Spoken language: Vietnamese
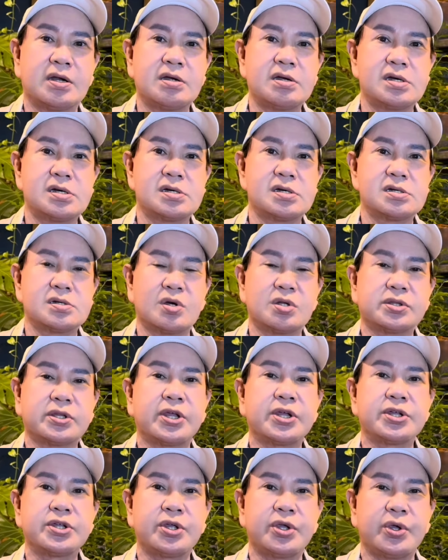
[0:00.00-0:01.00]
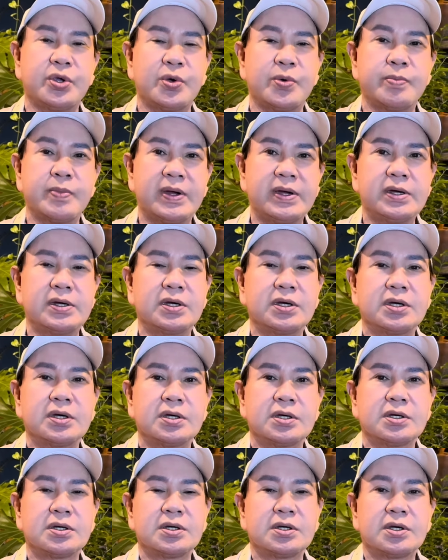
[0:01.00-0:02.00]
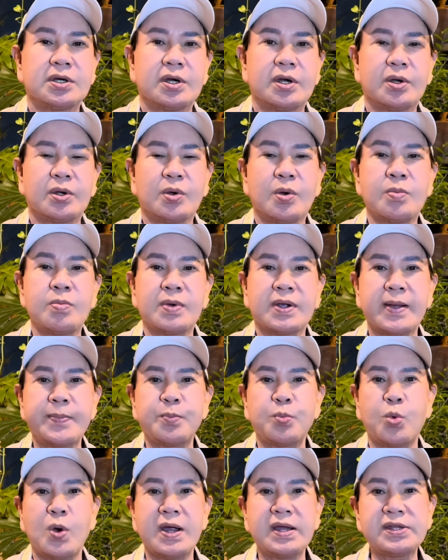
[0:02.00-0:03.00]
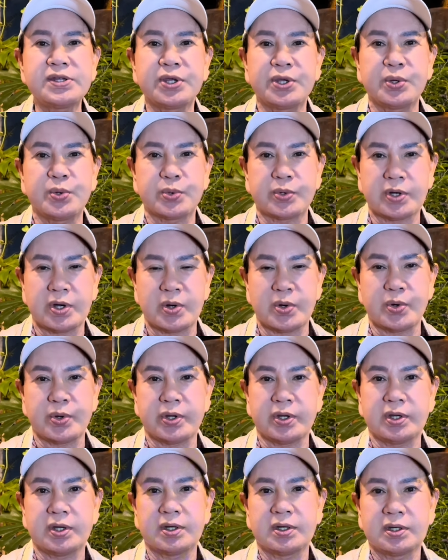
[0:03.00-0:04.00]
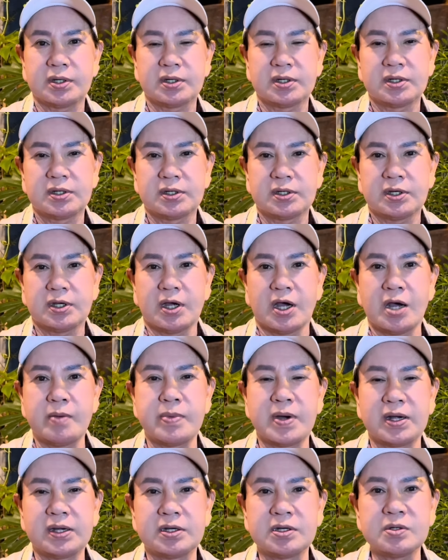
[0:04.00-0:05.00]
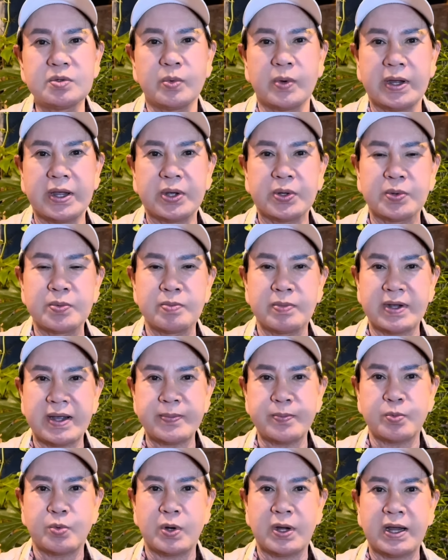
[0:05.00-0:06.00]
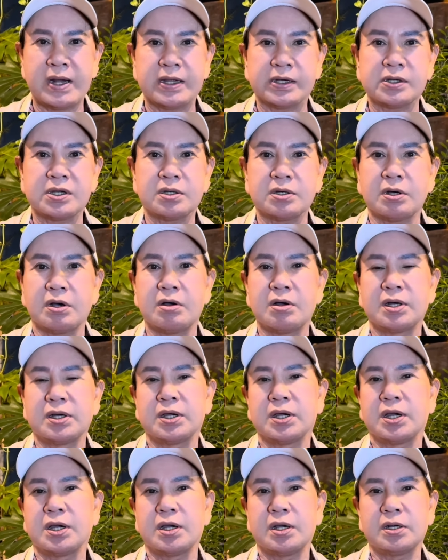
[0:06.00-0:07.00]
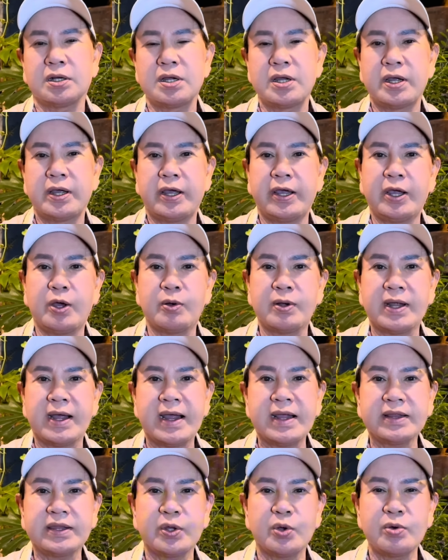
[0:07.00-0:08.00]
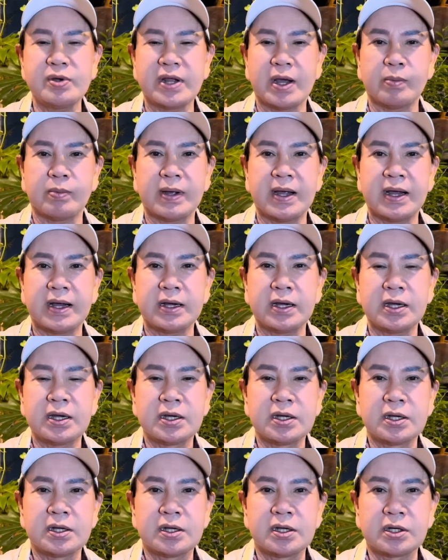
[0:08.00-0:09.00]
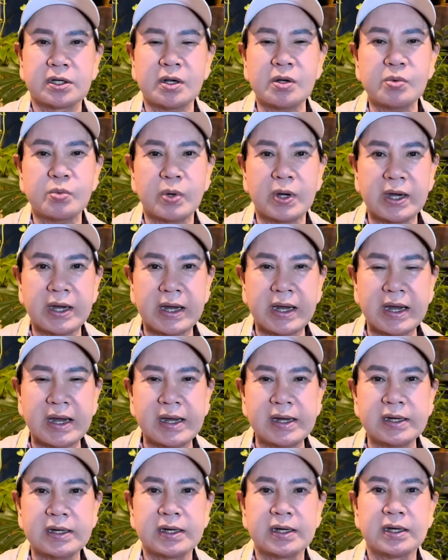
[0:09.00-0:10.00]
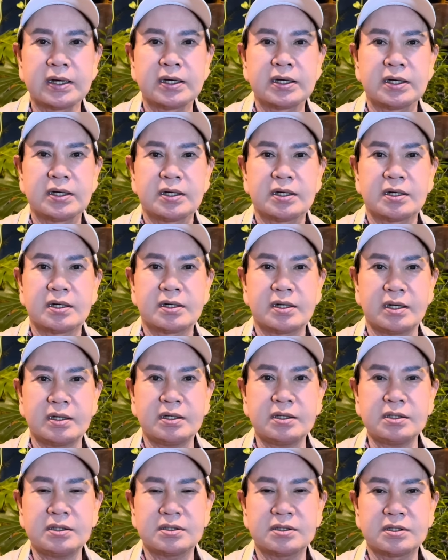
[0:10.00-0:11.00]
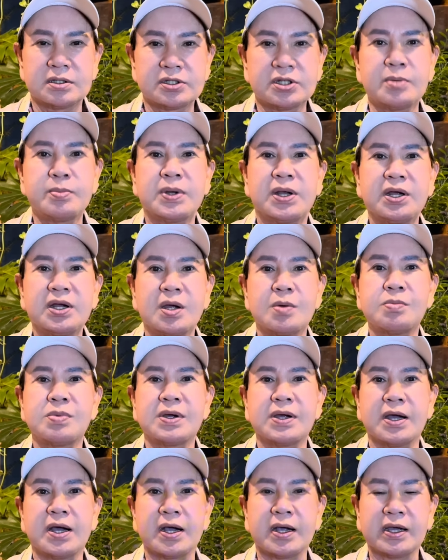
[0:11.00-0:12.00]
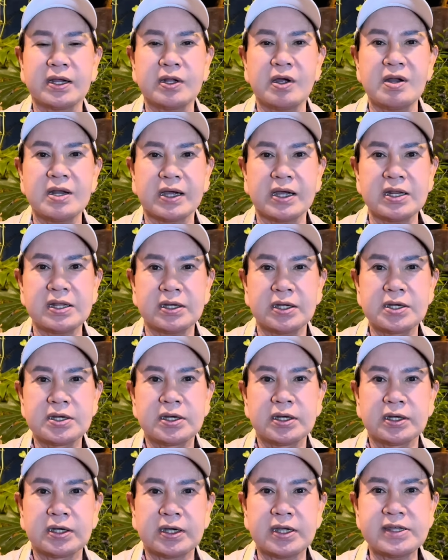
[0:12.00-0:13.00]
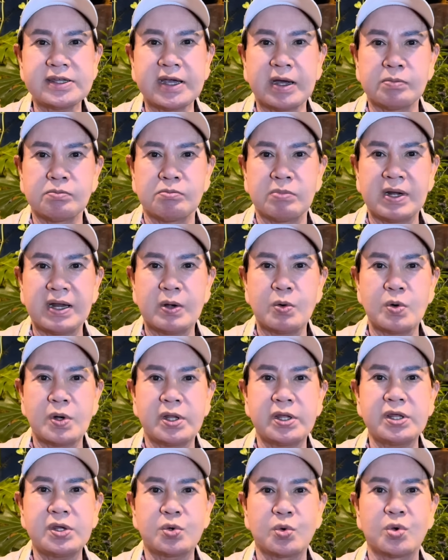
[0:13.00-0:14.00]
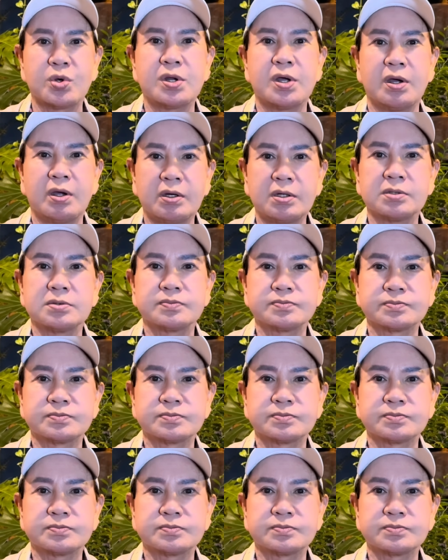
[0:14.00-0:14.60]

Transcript: nó có tiền nhiều mà cung cấp quá nhiều rồi ở bên nước ngoài cung cấp qua là cái con à, heo nái thiếu nập ăn rớt qua đó nhưng mà nó không ngờ cái đó là cái cái dòng lâu lý của nó